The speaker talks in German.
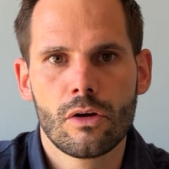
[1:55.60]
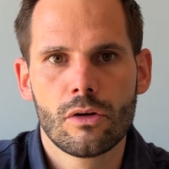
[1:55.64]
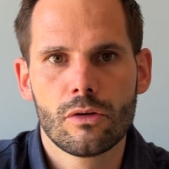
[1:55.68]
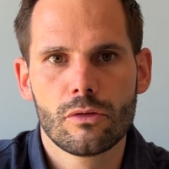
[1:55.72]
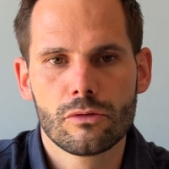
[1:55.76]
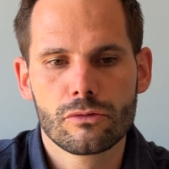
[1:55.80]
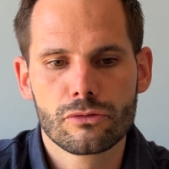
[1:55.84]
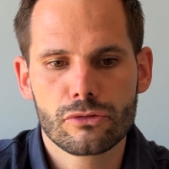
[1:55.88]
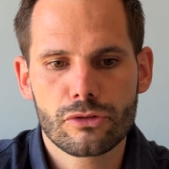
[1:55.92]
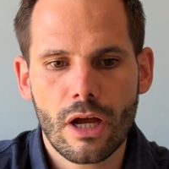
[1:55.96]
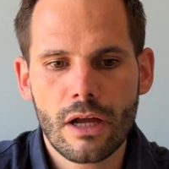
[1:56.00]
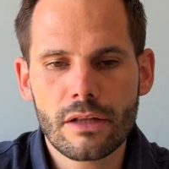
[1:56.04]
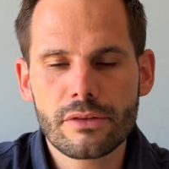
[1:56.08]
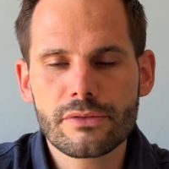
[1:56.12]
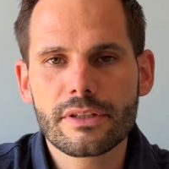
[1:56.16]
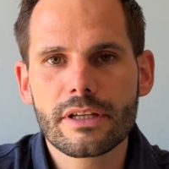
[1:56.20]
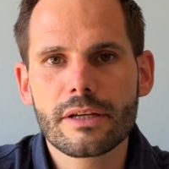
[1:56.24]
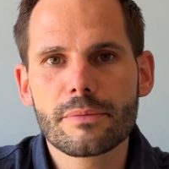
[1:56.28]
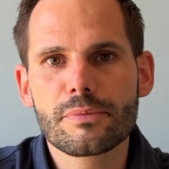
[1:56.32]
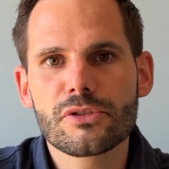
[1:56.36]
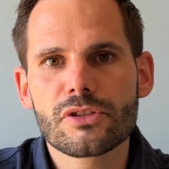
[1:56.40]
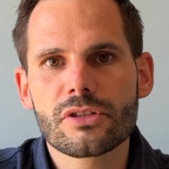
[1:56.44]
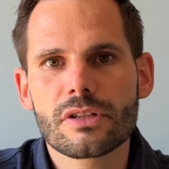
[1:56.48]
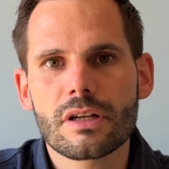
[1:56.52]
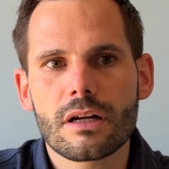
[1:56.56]
Und dann
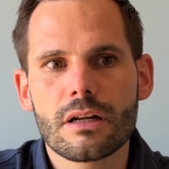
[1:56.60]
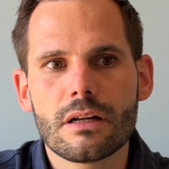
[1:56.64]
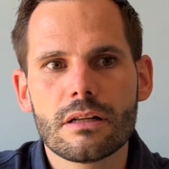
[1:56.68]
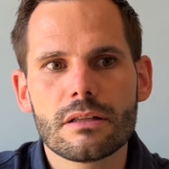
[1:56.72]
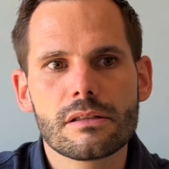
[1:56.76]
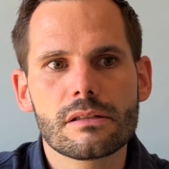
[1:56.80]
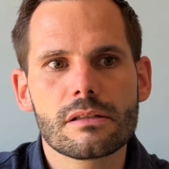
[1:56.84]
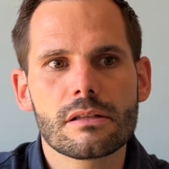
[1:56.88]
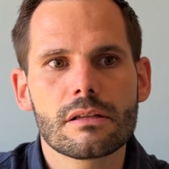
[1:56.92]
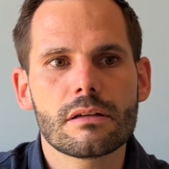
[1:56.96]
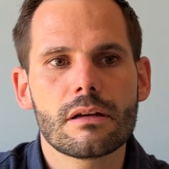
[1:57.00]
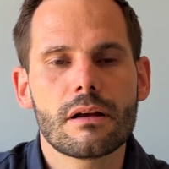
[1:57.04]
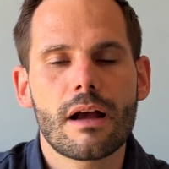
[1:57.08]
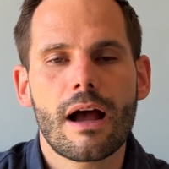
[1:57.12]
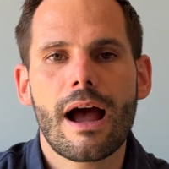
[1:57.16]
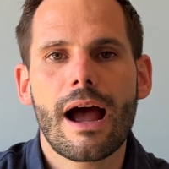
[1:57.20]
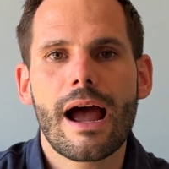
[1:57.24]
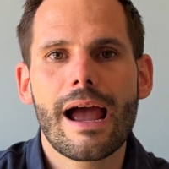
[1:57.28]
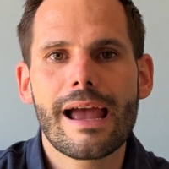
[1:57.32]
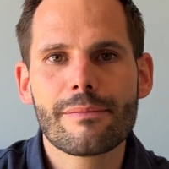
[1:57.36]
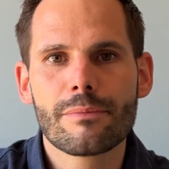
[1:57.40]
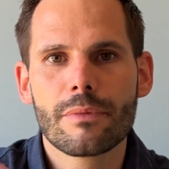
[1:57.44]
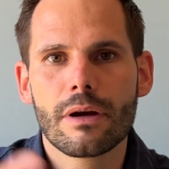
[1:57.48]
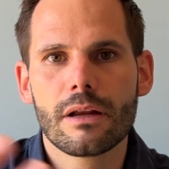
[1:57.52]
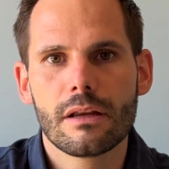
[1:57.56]
gibt es halt
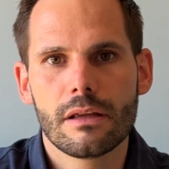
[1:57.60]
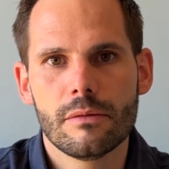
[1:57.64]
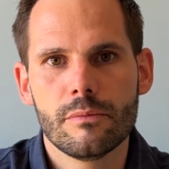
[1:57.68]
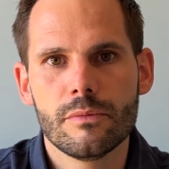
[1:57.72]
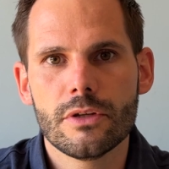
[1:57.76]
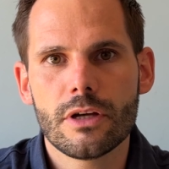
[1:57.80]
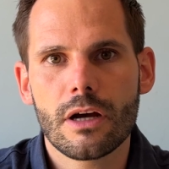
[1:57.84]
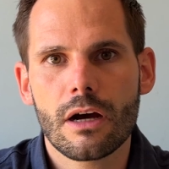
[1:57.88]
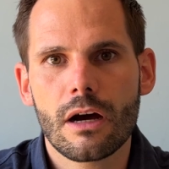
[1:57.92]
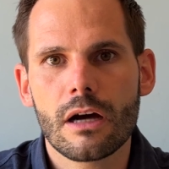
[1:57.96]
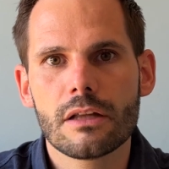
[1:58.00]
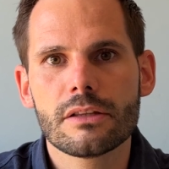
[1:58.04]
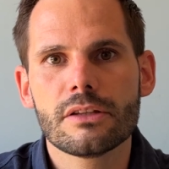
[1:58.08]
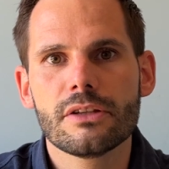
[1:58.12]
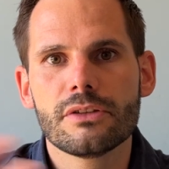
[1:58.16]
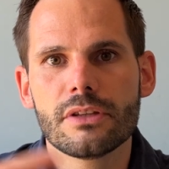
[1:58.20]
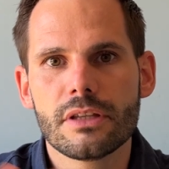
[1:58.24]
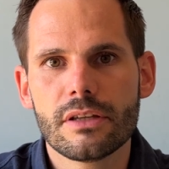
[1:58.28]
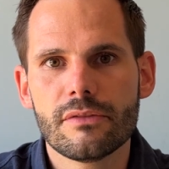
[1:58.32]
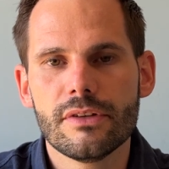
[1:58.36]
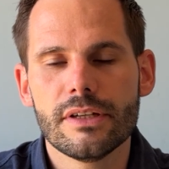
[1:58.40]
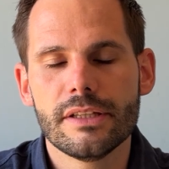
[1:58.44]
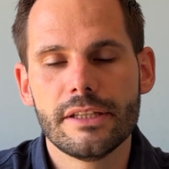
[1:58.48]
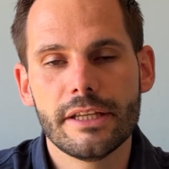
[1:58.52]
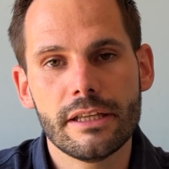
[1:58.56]
einmal im Jahr die
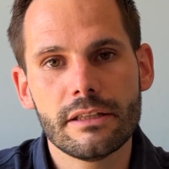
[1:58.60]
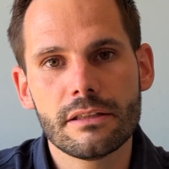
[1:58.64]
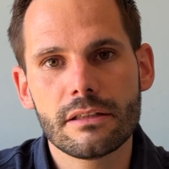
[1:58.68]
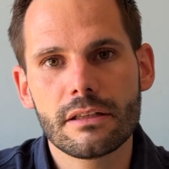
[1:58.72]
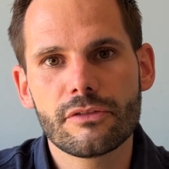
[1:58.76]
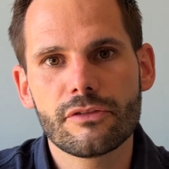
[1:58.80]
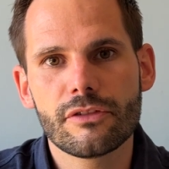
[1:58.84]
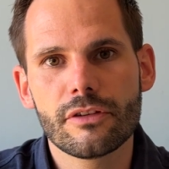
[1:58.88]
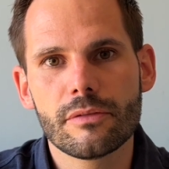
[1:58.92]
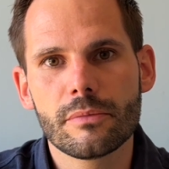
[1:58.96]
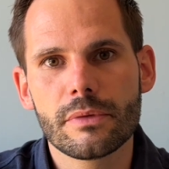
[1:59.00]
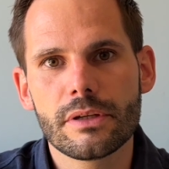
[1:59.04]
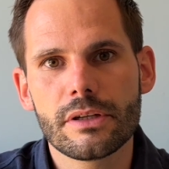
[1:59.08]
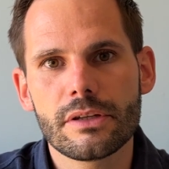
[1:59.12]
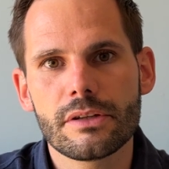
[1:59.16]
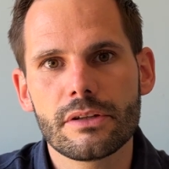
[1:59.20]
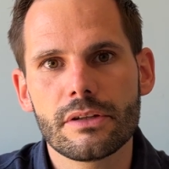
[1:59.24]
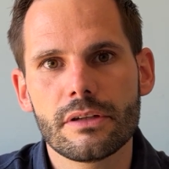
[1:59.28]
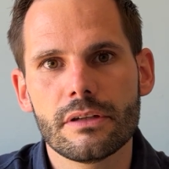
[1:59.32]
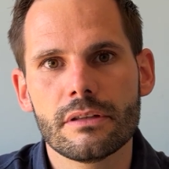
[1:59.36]
Dividende für mich,